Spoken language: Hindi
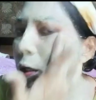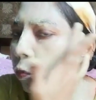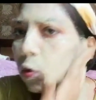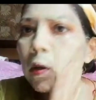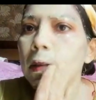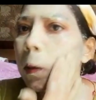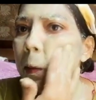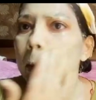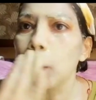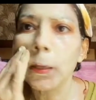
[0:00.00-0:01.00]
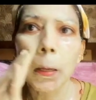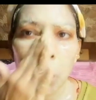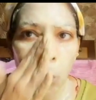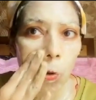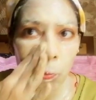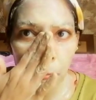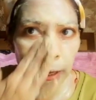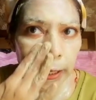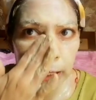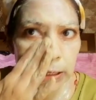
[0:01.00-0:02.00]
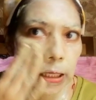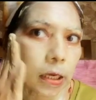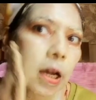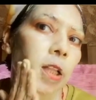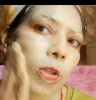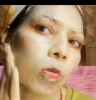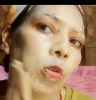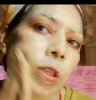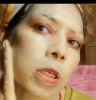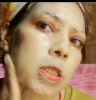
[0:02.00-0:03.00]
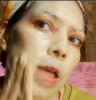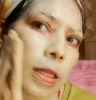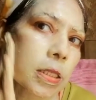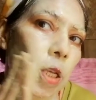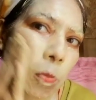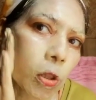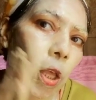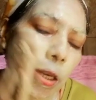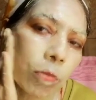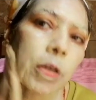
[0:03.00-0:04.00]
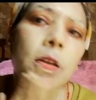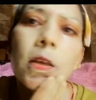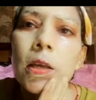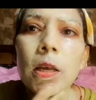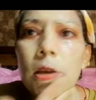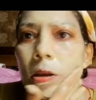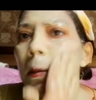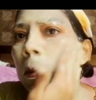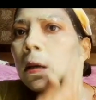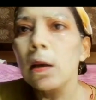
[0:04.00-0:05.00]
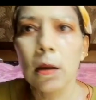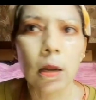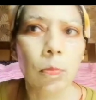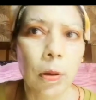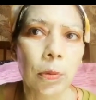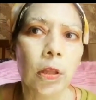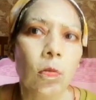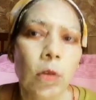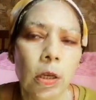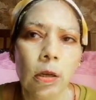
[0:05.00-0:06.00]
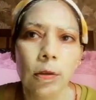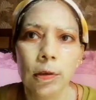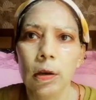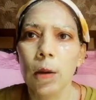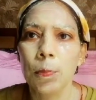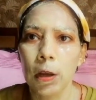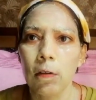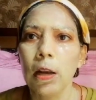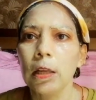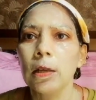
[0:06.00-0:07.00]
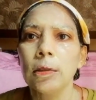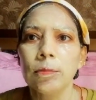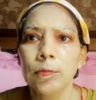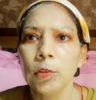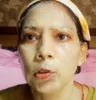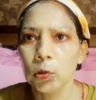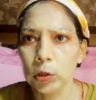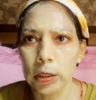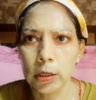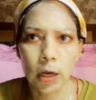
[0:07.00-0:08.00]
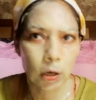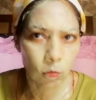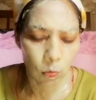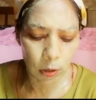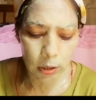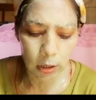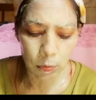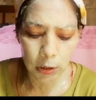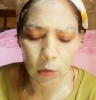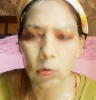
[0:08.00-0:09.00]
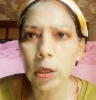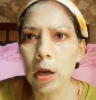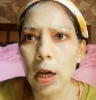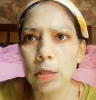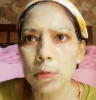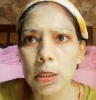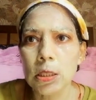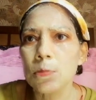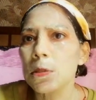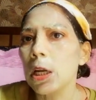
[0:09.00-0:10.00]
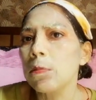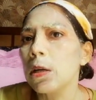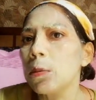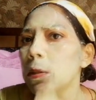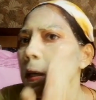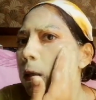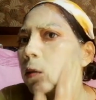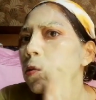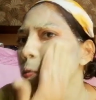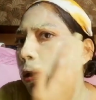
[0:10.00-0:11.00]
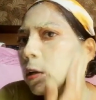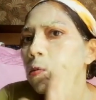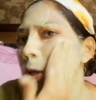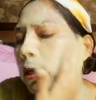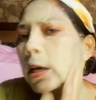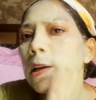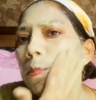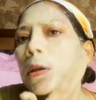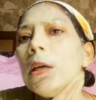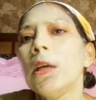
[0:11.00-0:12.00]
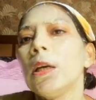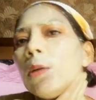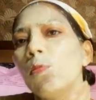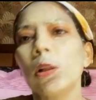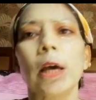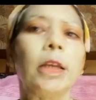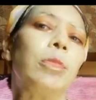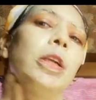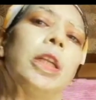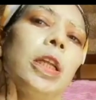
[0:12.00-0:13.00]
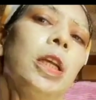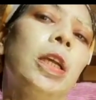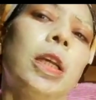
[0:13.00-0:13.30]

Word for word: लिए बोला था ठीक है और मैं कैसे लगाती हूँ इतने साल से मुल्तानी मिट्टी कल मैं बताऊँगी अपने वाला जो तरीका है वो मैं कल बताऊँगी आज मेरे सब्सक्राइबर ने बताया था तो मैंने उनके कहने पे मुल्तानी मिट्टी